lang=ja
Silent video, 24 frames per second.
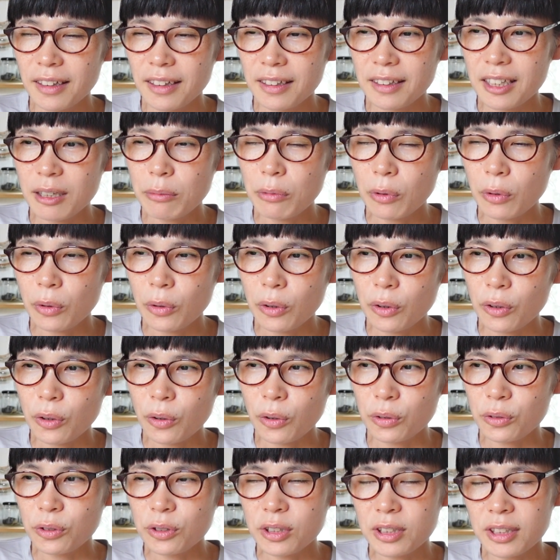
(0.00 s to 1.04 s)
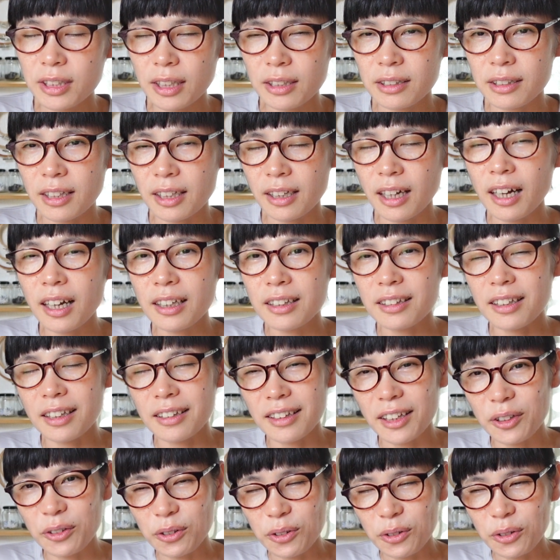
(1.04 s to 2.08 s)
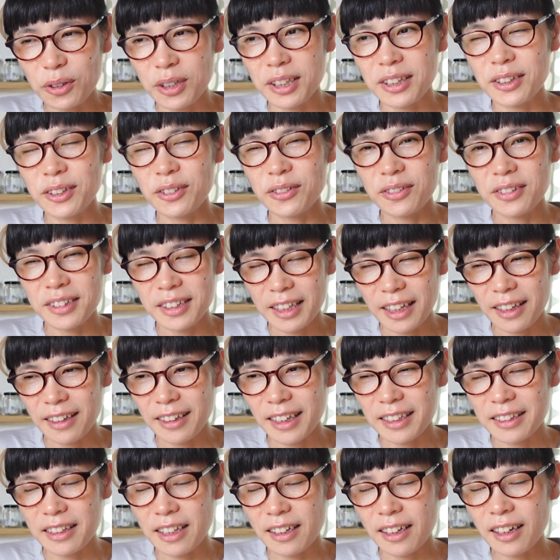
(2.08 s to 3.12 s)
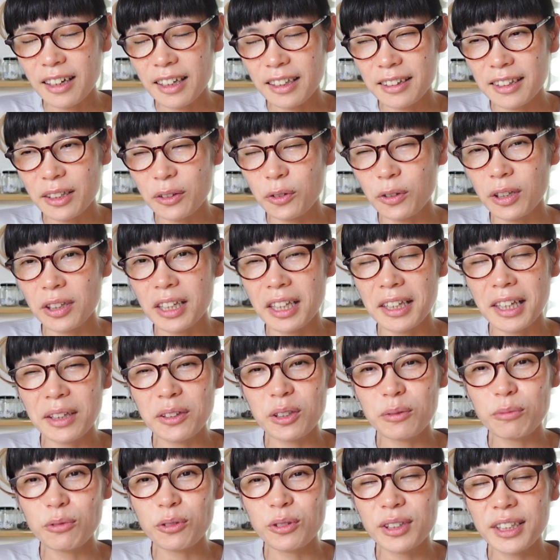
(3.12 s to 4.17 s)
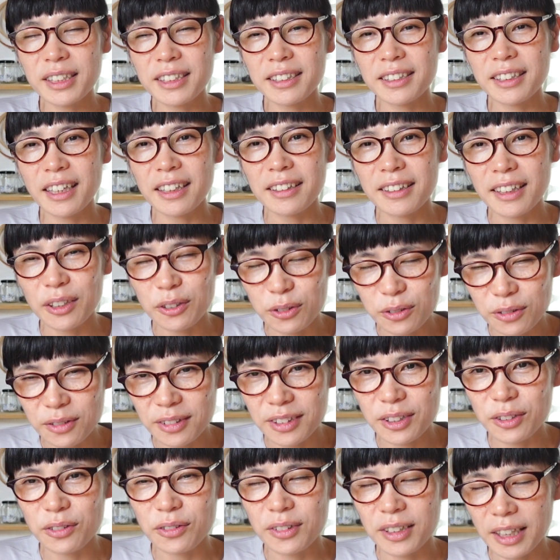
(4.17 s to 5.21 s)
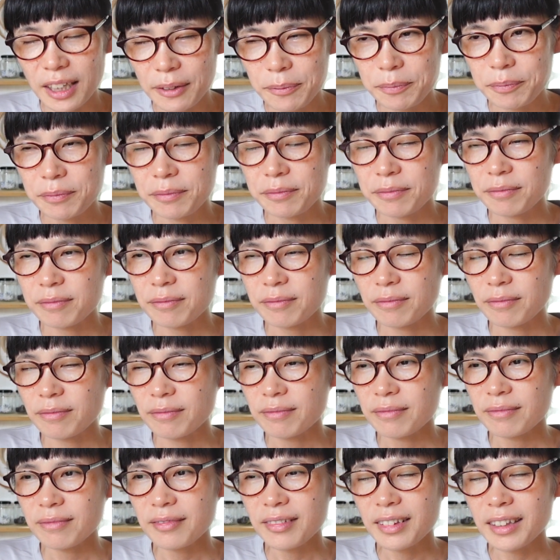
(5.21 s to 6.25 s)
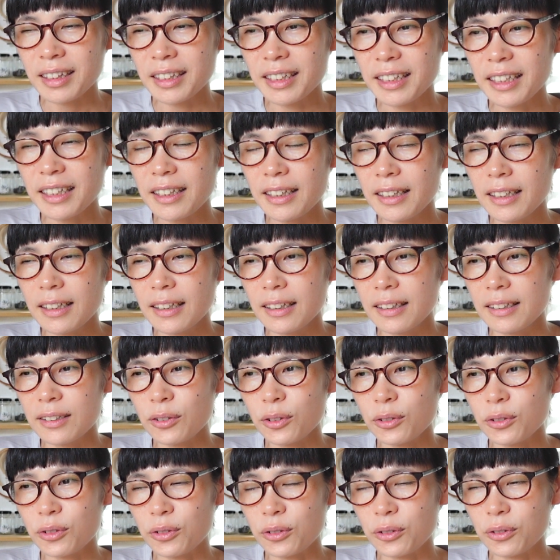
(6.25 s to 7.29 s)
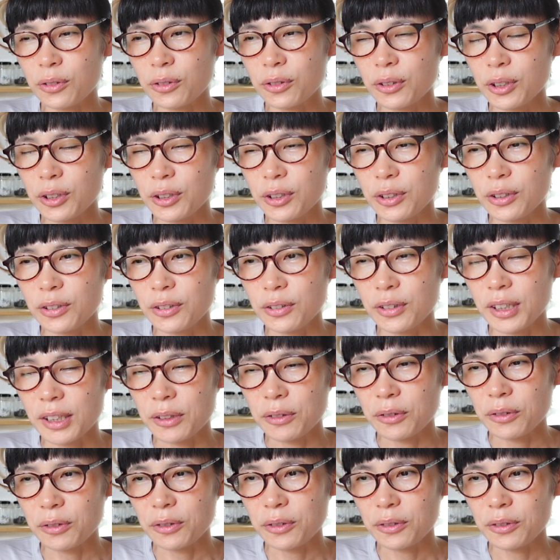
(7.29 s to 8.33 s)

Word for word: でもこの T シャツ高かったんだよとかって言っていや高かったとか値段の問題じゃないんだよって言ってでそのあの